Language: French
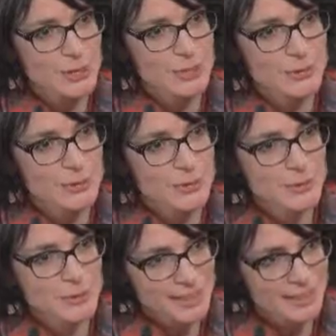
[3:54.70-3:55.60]

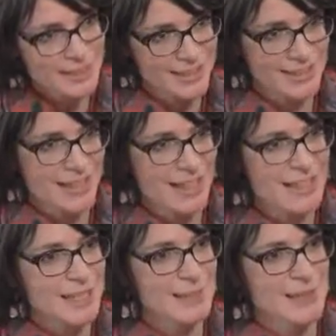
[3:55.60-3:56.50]
contribution et
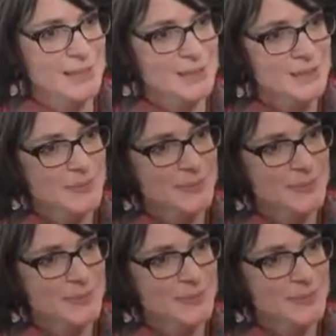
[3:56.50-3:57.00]
à très bientôt.